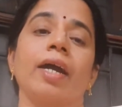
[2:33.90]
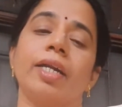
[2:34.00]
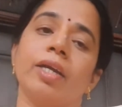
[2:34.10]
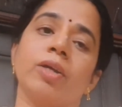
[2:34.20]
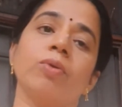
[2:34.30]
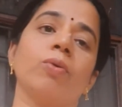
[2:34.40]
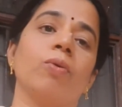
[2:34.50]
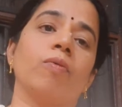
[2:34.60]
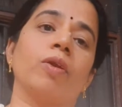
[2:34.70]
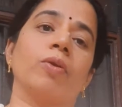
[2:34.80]
கண்ணகியும்
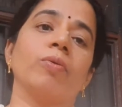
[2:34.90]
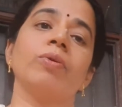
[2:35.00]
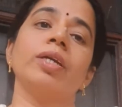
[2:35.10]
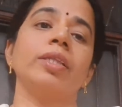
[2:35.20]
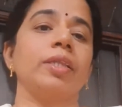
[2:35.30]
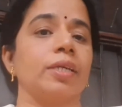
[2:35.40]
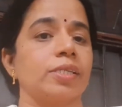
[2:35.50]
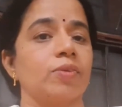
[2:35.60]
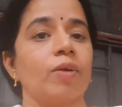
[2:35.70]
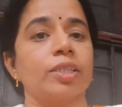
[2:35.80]
கோவலனும் இந்த
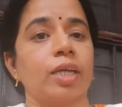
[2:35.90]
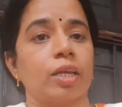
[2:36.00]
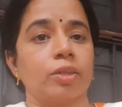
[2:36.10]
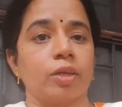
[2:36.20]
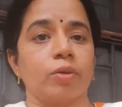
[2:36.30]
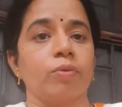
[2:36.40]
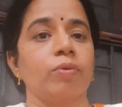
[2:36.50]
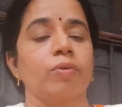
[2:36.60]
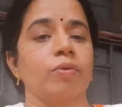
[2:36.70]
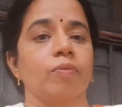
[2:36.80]

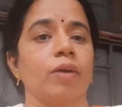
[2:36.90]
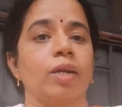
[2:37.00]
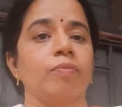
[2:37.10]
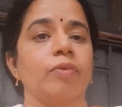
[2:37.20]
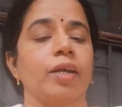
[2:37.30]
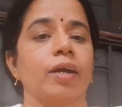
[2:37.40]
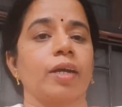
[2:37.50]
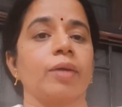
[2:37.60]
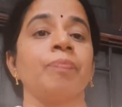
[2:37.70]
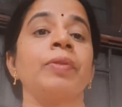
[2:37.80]
சிவாதலத்தையும் வலம்
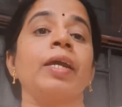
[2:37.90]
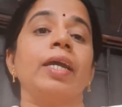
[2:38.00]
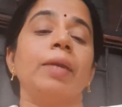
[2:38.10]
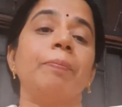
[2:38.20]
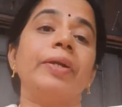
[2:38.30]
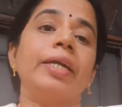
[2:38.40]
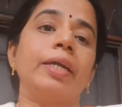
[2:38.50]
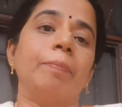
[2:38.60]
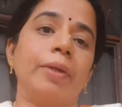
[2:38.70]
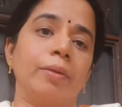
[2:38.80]
வராங்க இப்படி
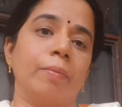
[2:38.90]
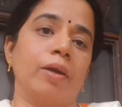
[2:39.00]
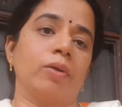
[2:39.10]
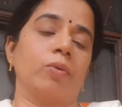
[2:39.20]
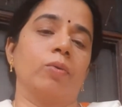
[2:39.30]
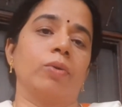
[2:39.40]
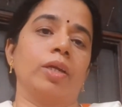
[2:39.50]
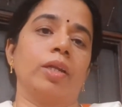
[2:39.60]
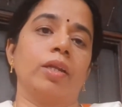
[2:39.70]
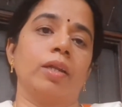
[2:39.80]
பெருமாள்
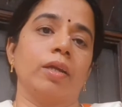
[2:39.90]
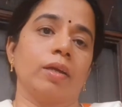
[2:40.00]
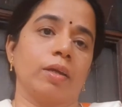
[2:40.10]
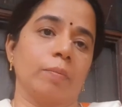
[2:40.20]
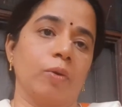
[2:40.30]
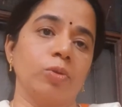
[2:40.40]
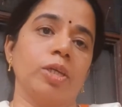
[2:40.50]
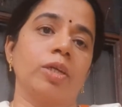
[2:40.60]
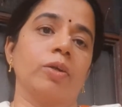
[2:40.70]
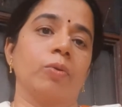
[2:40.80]
கோயில்
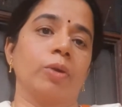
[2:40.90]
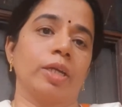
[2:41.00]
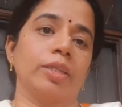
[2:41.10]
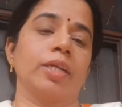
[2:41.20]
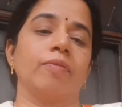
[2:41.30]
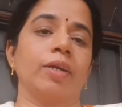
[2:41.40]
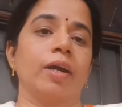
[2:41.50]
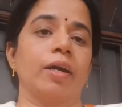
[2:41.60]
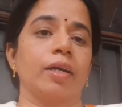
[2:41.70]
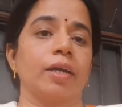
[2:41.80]
பௌத்தர்களோட இந்திர
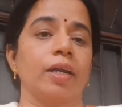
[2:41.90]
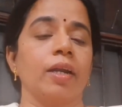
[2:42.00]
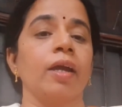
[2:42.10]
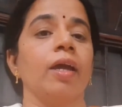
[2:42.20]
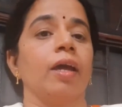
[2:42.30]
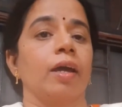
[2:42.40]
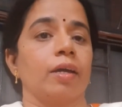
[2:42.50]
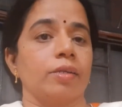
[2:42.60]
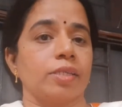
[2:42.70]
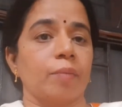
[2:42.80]
விகாரங்கள்
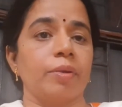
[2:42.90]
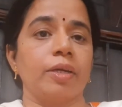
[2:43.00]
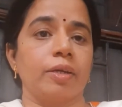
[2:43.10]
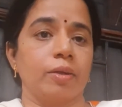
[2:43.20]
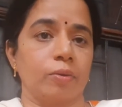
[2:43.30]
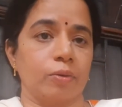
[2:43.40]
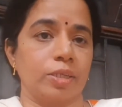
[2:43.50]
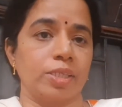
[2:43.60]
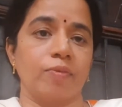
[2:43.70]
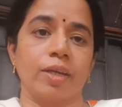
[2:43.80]

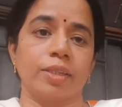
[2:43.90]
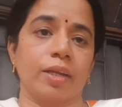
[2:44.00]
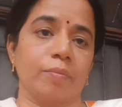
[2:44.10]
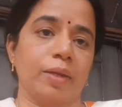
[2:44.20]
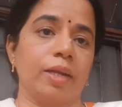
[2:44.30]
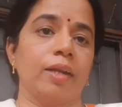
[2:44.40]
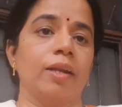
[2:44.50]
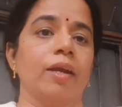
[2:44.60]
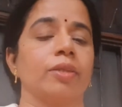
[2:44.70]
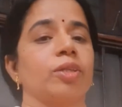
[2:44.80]
சமணர்களோட சிவாத்தலம்
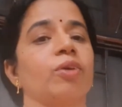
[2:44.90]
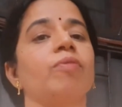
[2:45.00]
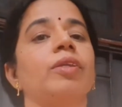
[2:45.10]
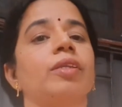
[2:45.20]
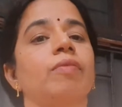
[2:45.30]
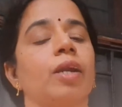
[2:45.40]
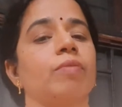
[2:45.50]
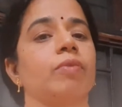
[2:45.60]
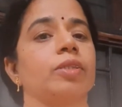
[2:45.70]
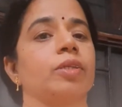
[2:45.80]
எல்லாத்தையும் வந்து
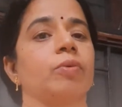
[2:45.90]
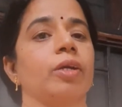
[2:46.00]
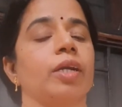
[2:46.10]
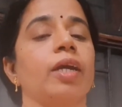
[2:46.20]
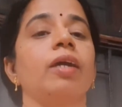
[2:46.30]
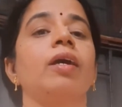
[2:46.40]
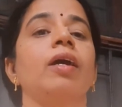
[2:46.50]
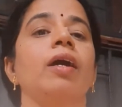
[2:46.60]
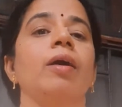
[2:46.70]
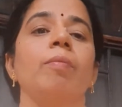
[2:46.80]
வலம் வந்த உடனே
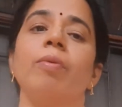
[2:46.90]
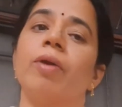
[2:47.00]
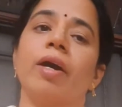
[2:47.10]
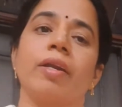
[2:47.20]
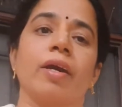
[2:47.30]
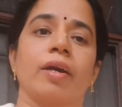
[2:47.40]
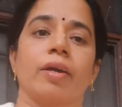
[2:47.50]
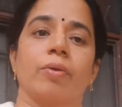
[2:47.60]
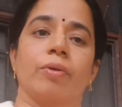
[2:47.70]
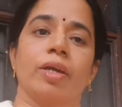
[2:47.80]
புகார்
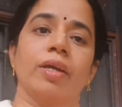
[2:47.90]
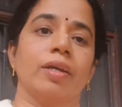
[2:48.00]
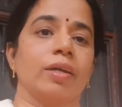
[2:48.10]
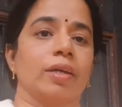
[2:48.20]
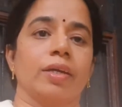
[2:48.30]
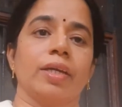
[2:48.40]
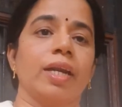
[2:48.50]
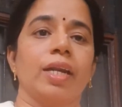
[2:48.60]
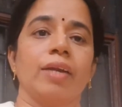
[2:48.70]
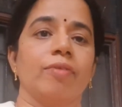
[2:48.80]
நகரோட
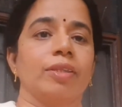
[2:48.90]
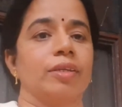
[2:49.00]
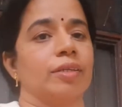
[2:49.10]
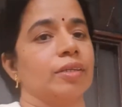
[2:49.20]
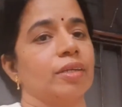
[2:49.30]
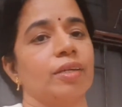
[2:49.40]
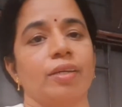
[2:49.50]
எல்லை வந்துடுது